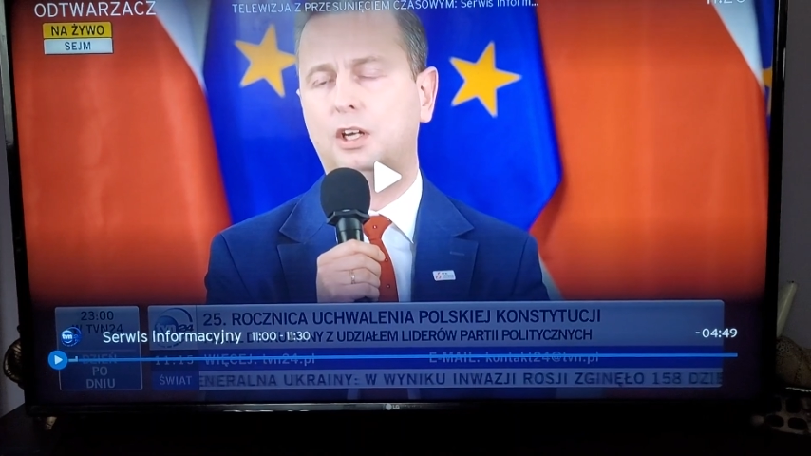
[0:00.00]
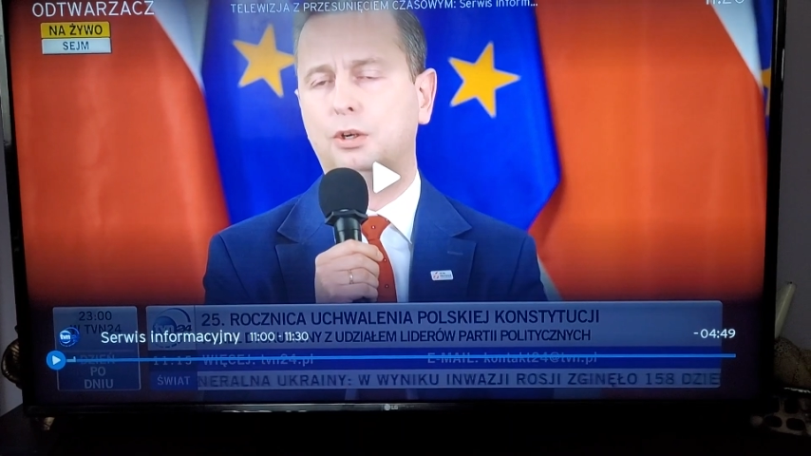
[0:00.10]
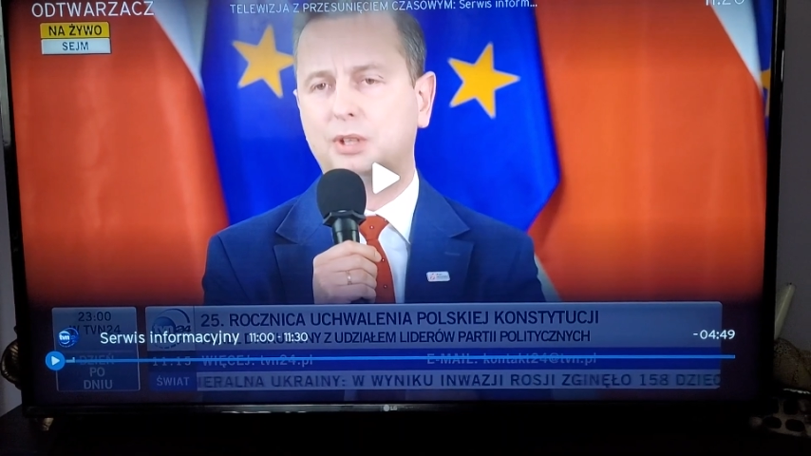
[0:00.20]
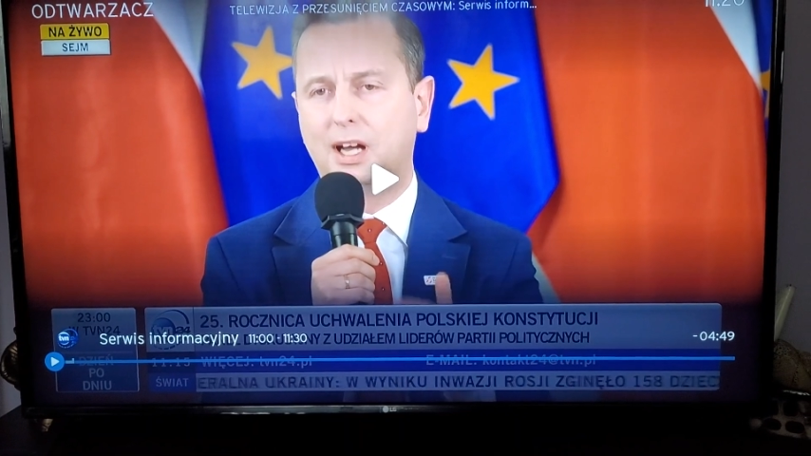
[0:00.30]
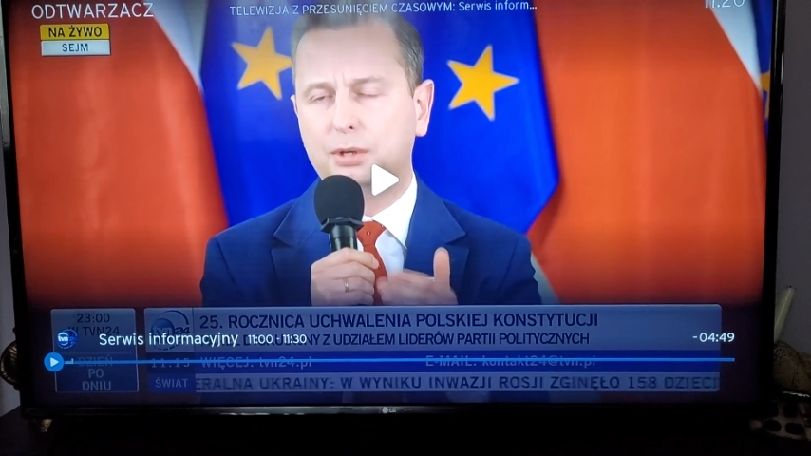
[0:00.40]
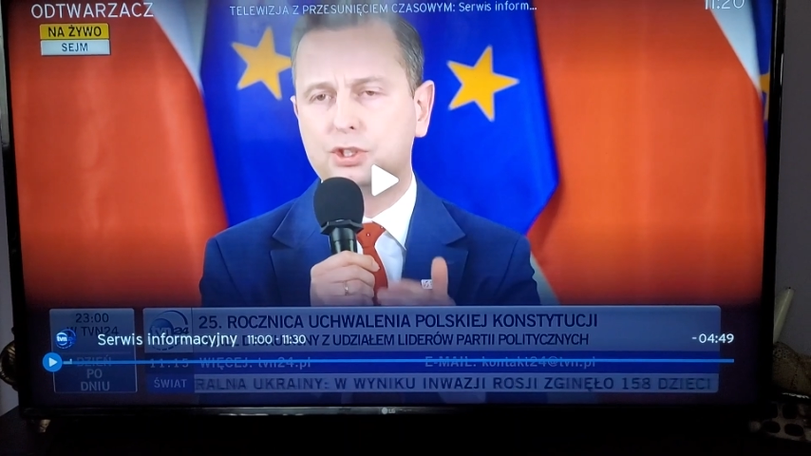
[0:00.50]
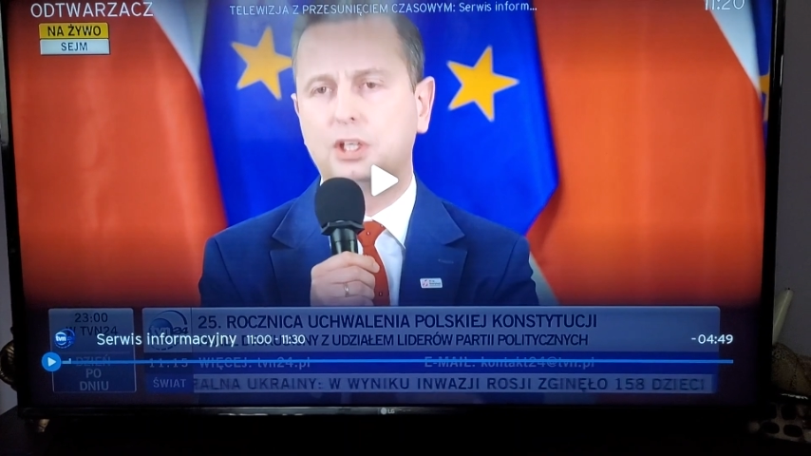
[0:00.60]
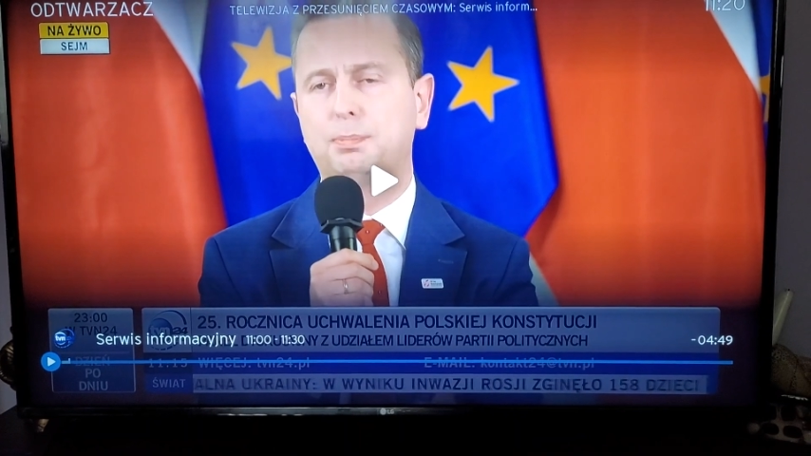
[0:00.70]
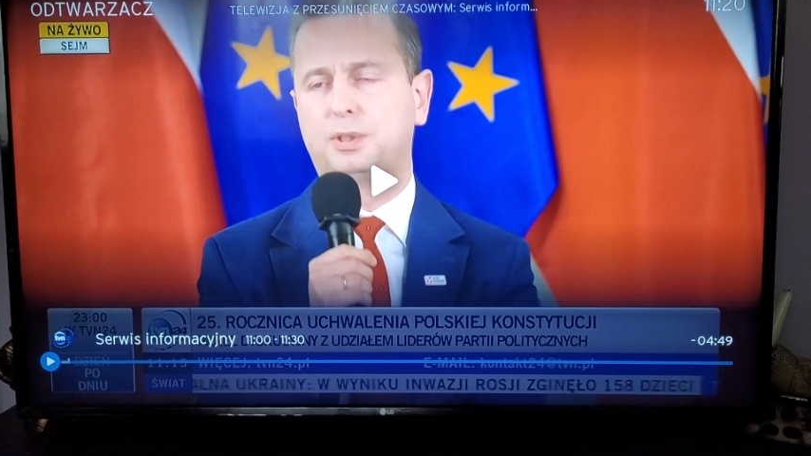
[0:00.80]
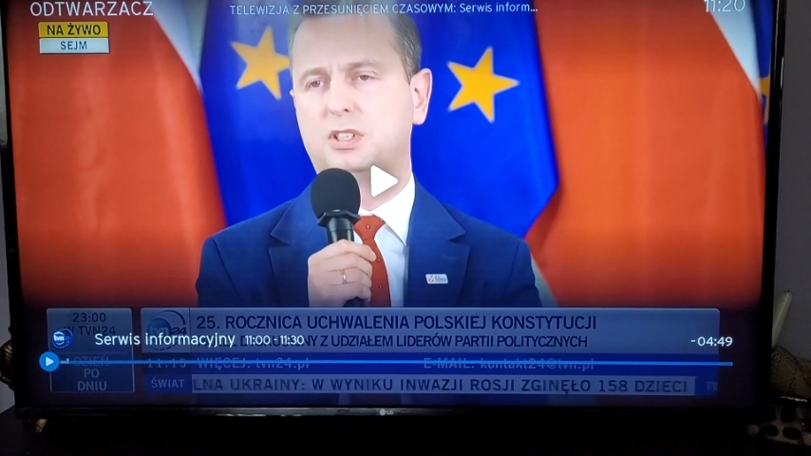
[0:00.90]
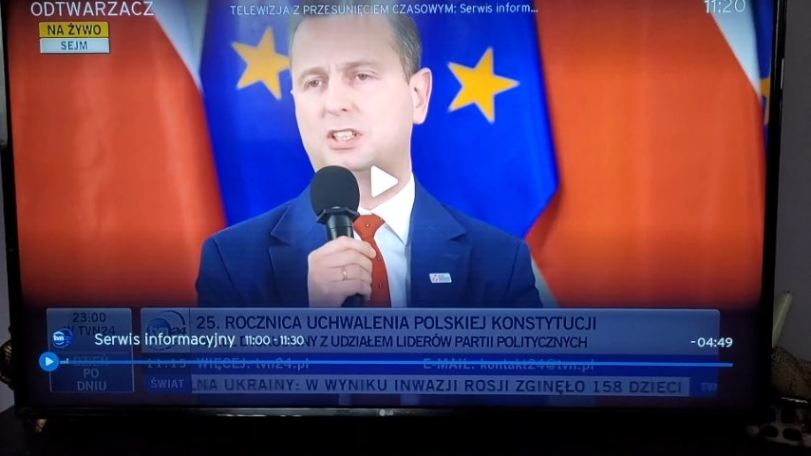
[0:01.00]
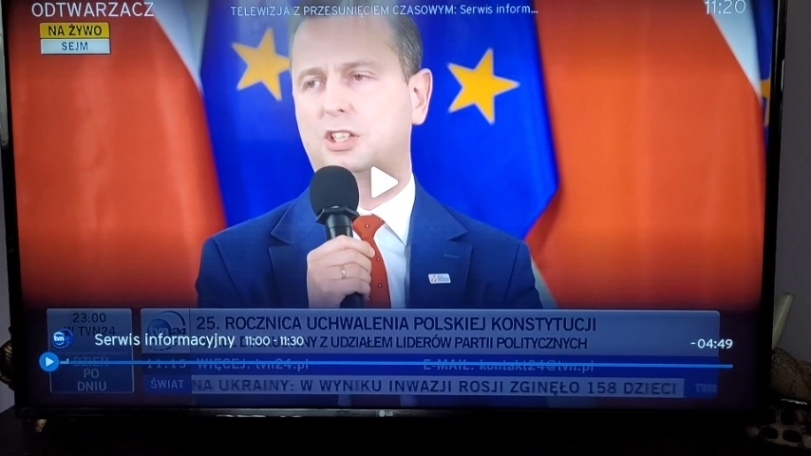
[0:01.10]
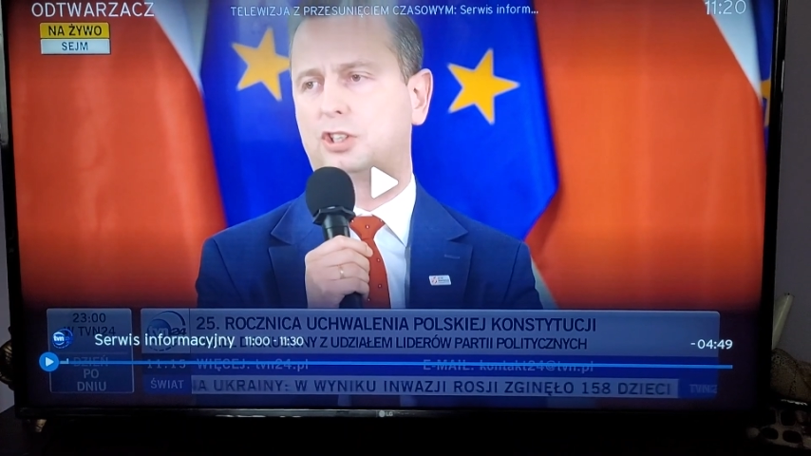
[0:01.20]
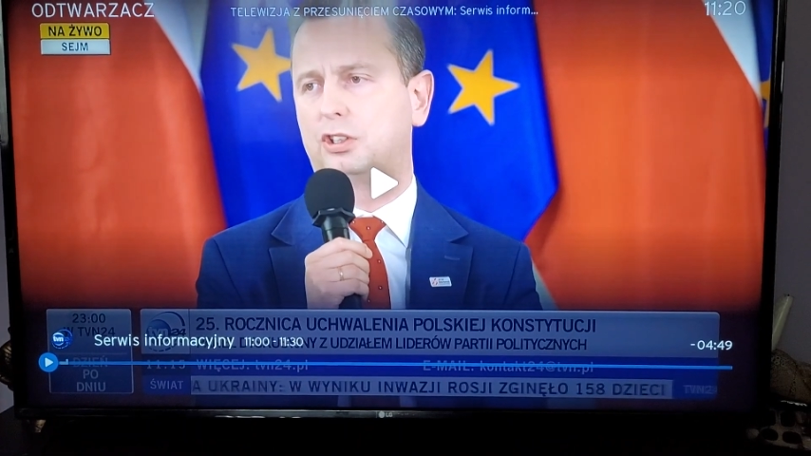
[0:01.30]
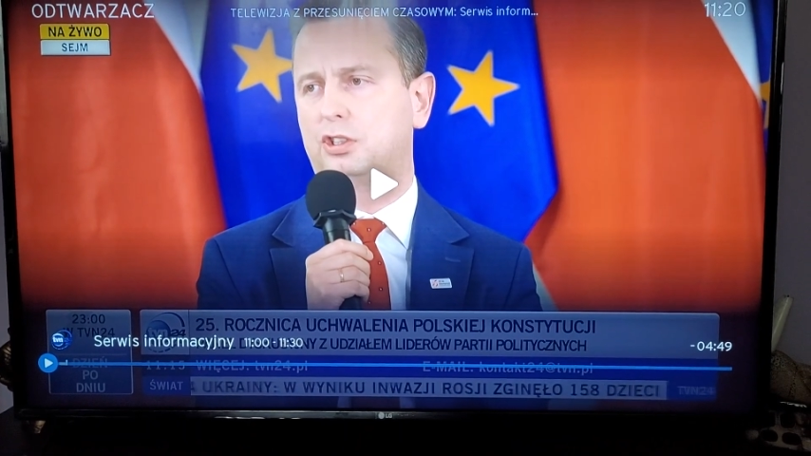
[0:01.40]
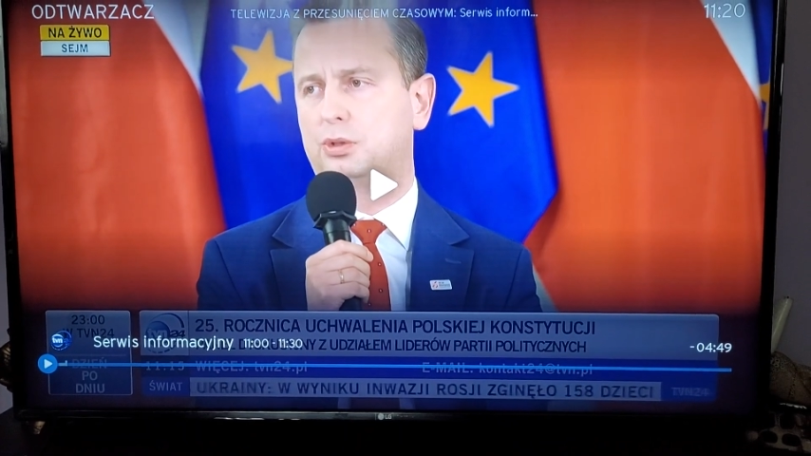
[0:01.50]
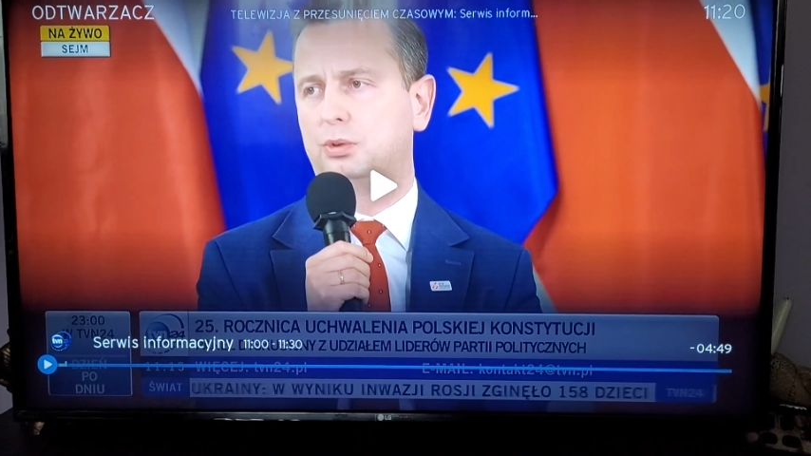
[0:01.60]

Udało się pozyskać środki